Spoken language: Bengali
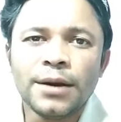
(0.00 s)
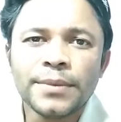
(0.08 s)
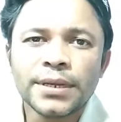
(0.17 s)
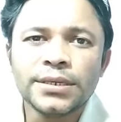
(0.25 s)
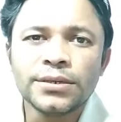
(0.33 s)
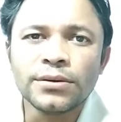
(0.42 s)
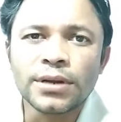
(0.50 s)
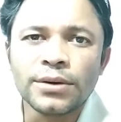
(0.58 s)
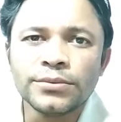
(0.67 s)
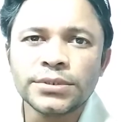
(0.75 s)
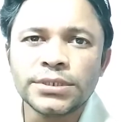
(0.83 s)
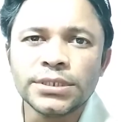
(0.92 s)
আমরা কি করা
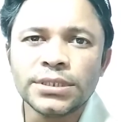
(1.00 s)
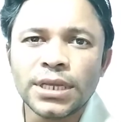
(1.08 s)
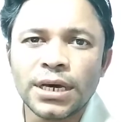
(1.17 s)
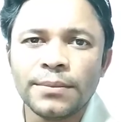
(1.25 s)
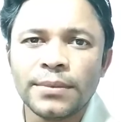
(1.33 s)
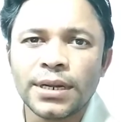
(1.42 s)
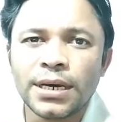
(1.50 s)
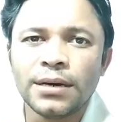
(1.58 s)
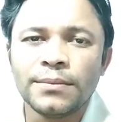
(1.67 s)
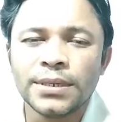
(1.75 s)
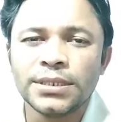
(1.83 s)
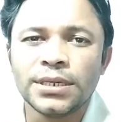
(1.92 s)
উচিত আমরা
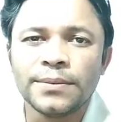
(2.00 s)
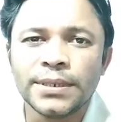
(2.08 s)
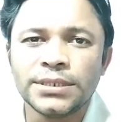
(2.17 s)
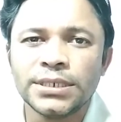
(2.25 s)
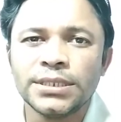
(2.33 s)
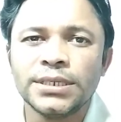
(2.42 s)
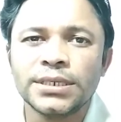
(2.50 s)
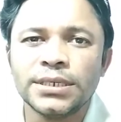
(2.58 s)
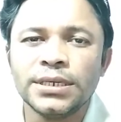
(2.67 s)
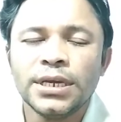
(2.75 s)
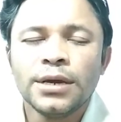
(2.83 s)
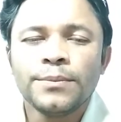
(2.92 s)
আমাদের
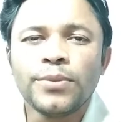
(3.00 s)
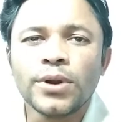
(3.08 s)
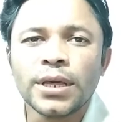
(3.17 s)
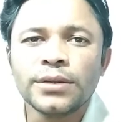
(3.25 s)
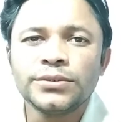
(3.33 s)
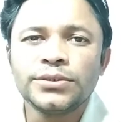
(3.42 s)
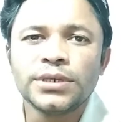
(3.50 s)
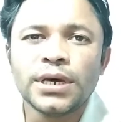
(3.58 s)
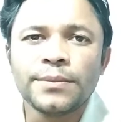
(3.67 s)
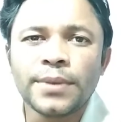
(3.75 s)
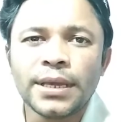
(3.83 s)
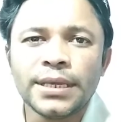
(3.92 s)
বাচ্চাদেরকে পড়ানোর জন্য
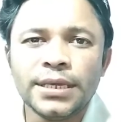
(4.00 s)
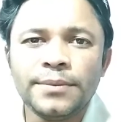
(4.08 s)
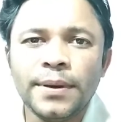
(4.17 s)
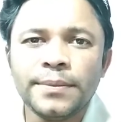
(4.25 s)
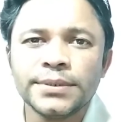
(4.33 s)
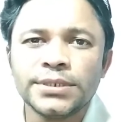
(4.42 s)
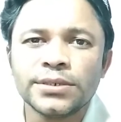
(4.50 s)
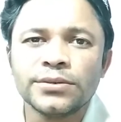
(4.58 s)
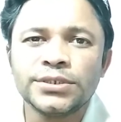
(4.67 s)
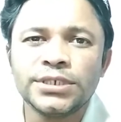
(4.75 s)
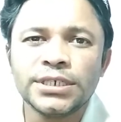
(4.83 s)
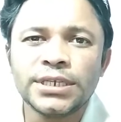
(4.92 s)
আমরা এইভাবে যেন
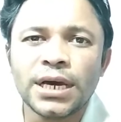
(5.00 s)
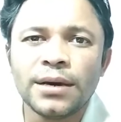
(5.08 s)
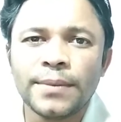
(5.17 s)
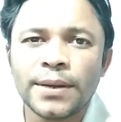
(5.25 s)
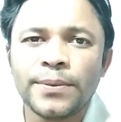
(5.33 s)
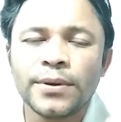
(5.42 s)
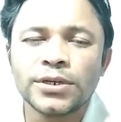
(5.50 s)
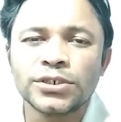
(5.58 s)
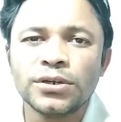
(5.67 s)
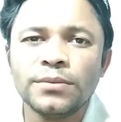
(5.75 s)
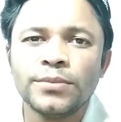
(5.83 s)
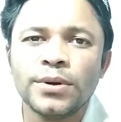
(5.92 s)
যেটা আমার পক্ষে
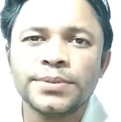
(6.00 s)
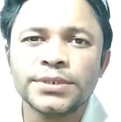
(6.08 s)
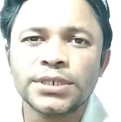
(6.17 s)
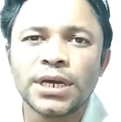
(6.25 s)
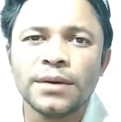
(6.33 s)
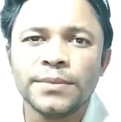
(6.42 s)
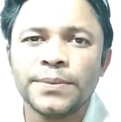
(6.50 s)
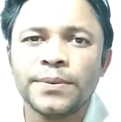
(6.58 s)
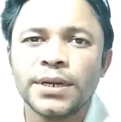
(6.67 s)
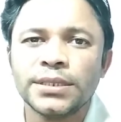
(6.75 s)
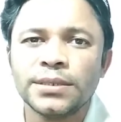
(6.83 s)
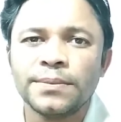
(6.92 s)
সম্ভব সেটা আমি
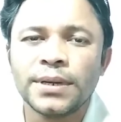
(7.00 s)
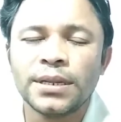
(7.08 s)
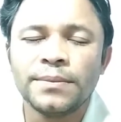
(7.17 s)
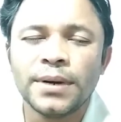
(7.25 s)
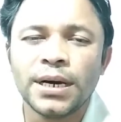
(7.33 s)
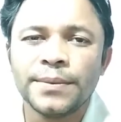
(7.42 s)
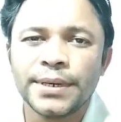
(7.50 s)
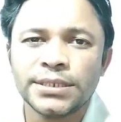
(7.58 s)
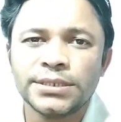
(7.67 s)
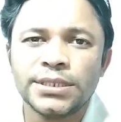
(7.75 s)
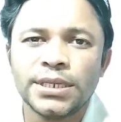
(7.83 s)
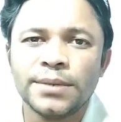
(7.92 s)
পড়াইতে পারি বা আমার
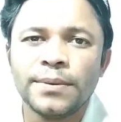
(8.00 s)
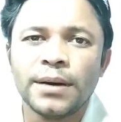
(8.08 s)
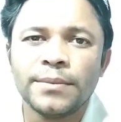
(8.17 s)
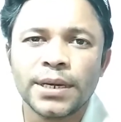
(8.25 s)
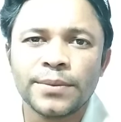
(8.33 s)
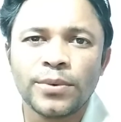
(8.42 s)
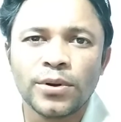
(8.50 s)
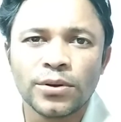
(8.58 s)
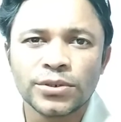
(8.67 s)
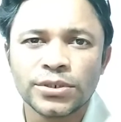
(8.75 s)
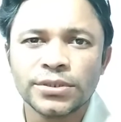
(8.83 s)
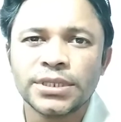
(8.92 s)
স্ত্রী বা আমার বড়
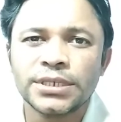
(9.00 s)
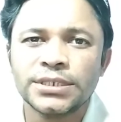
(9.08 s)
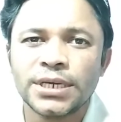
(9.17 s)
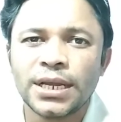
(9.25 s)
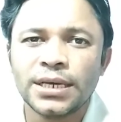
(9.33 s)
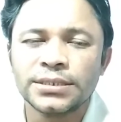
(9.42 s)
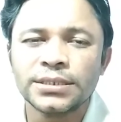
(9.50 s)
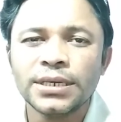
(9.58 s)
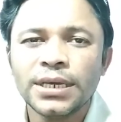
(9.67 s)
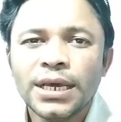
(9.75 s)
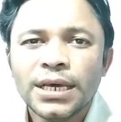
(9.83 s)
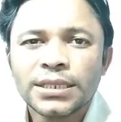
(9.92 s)
সন্তান যারা আছে
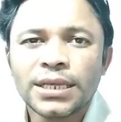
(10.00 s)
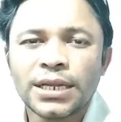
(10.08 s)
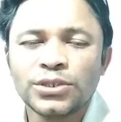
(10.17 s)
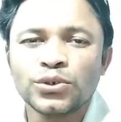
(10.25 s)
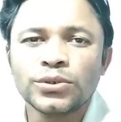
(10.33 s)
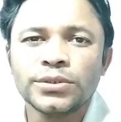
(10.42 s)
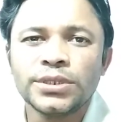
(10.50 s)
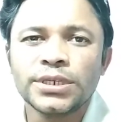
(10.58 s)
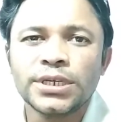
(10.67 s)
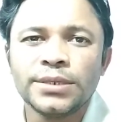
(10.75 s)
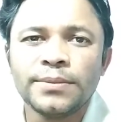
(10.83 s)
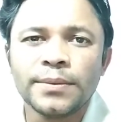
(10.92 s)
তারা
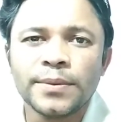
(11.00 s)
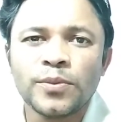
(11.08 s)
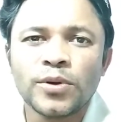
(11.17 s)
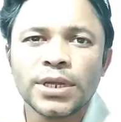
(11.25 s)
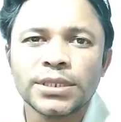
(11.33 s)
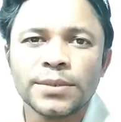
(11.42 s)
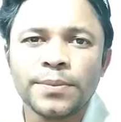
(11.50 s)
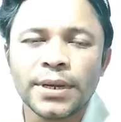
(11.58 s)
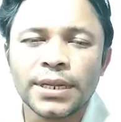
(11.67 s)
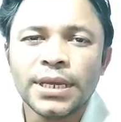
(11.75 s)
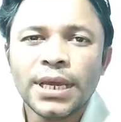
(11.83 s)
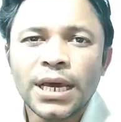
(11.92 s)
ছোটদেরকে এইভাবে পড়াতে
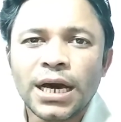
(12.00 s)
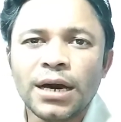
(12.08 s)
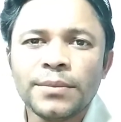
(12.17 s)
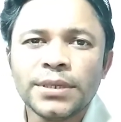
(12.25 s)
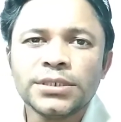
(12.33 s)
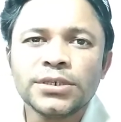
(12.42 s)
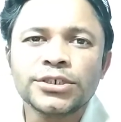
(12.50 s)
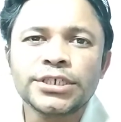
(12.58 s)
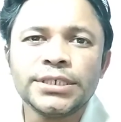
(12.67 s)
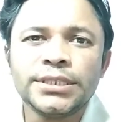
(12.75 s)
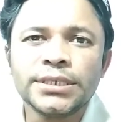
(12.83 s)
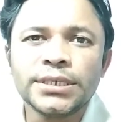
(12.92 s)
পারে আমরা যেন
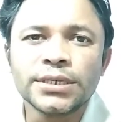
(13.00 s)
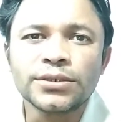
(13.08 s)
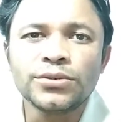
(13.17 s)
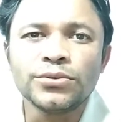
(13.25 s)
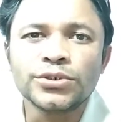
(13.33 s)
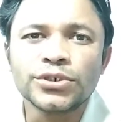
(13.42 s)
সেই দিকে একটু